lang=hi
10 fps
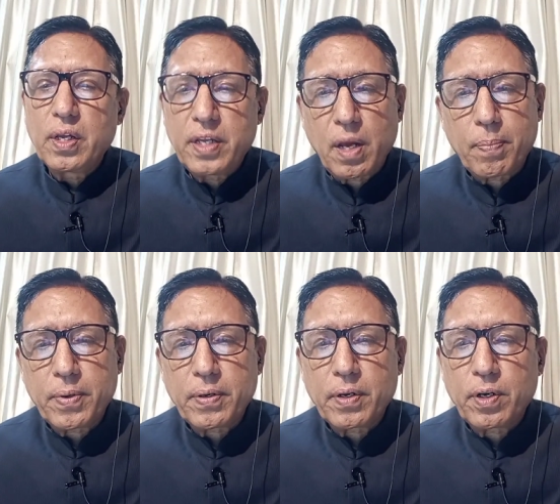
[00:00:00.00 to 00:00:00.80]
या
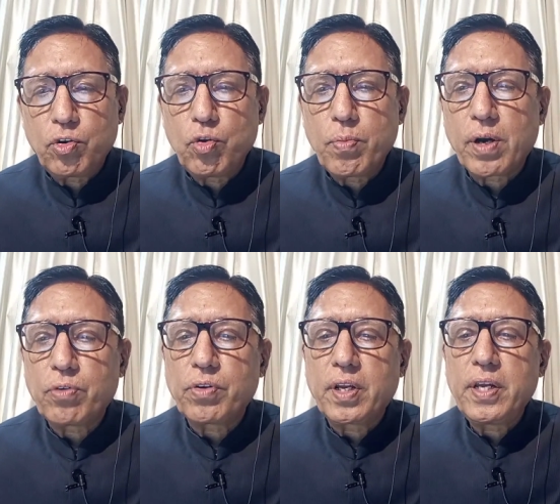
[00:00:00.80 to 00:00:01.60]
फिर
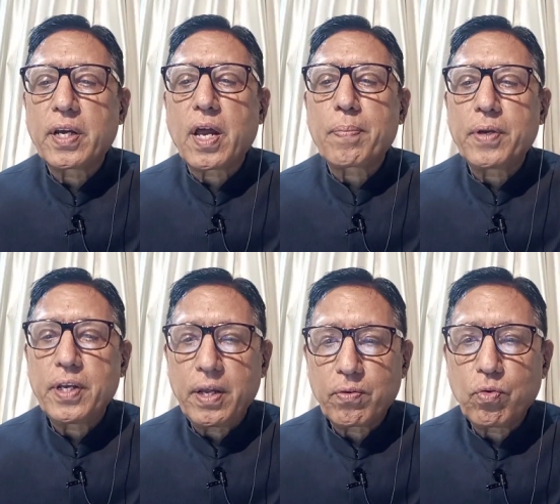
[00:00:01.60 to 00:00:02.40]
न्यूमरोलॉजिकली अगर आपके
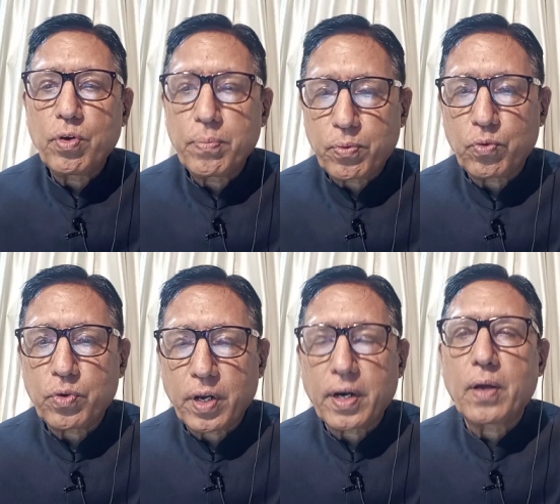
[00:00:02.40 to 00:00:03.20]
नेम को इम्प्रूव
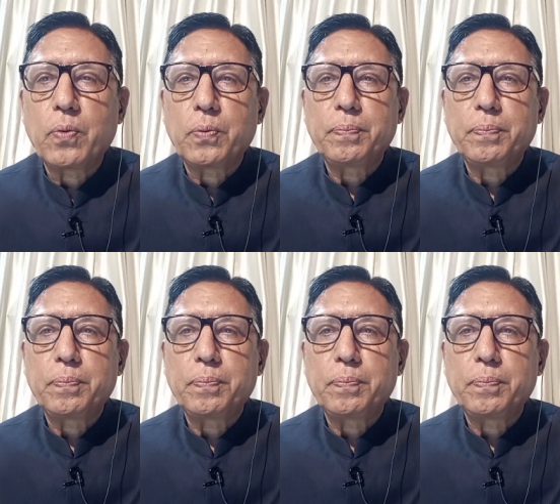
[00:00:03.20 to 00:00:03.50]
करना हो